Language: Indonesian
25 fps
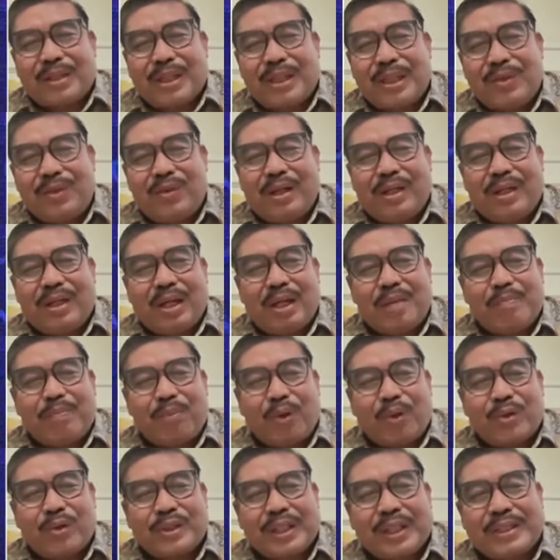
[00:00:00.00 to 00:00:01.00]
itu adalah
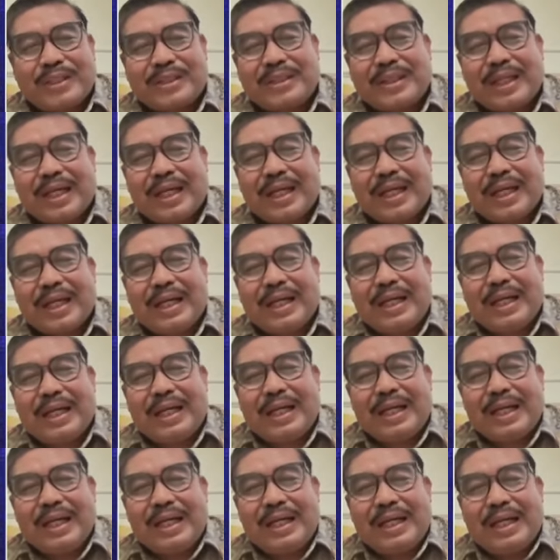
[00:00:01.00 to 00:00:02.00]
prosesnya.
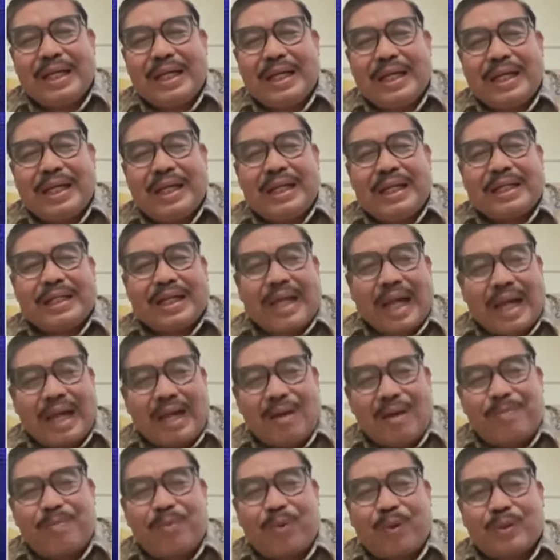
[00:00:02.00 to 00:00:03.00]

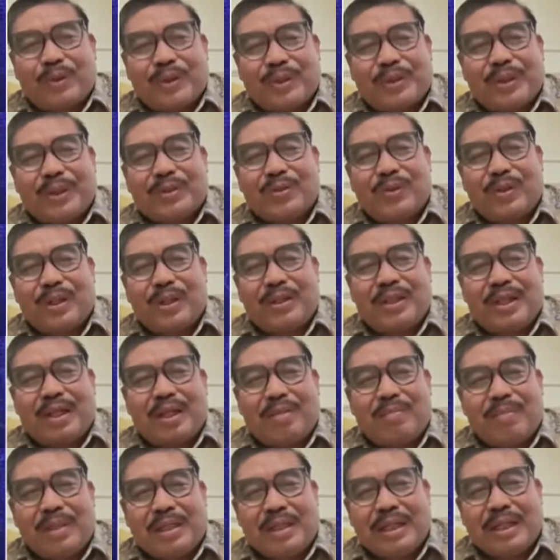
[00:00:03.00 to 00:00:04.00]
Kalau prosesnya sudah
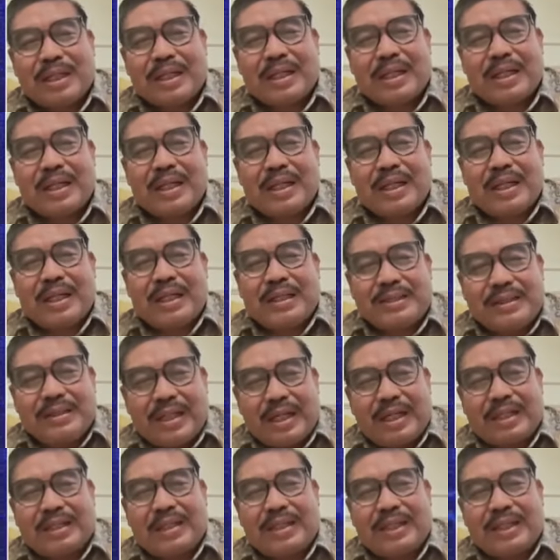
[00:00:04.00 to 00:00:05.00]
tidak benar,
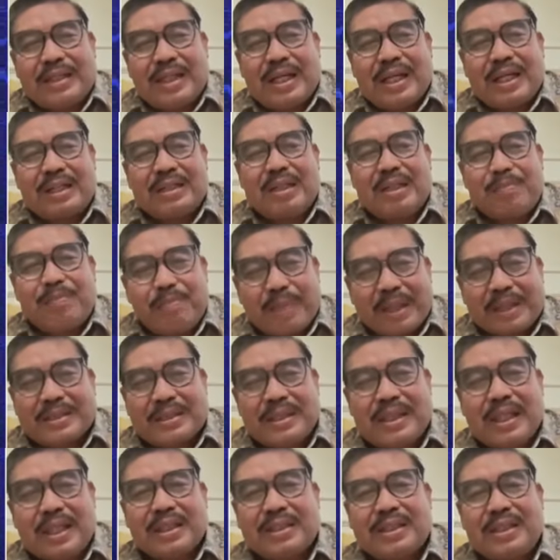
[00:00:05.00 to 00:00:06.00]
jangan tanya lagi,
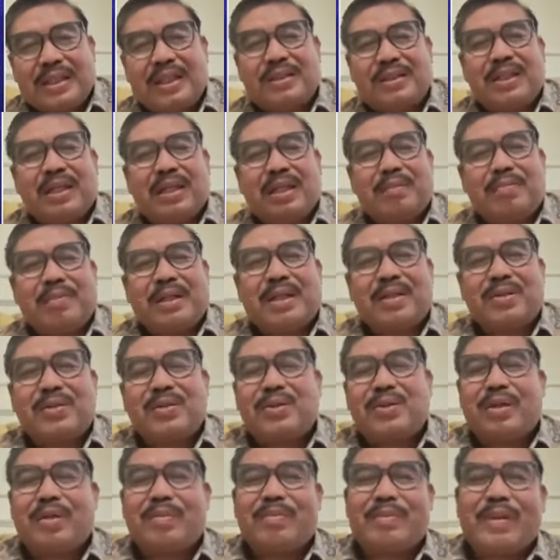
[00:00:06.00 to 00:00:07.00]
pasti hasilnya tidak benar
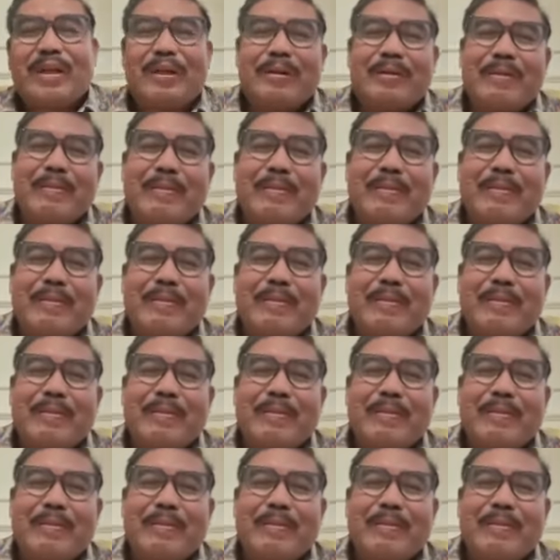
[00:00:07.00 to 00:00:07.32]
juga, Pak.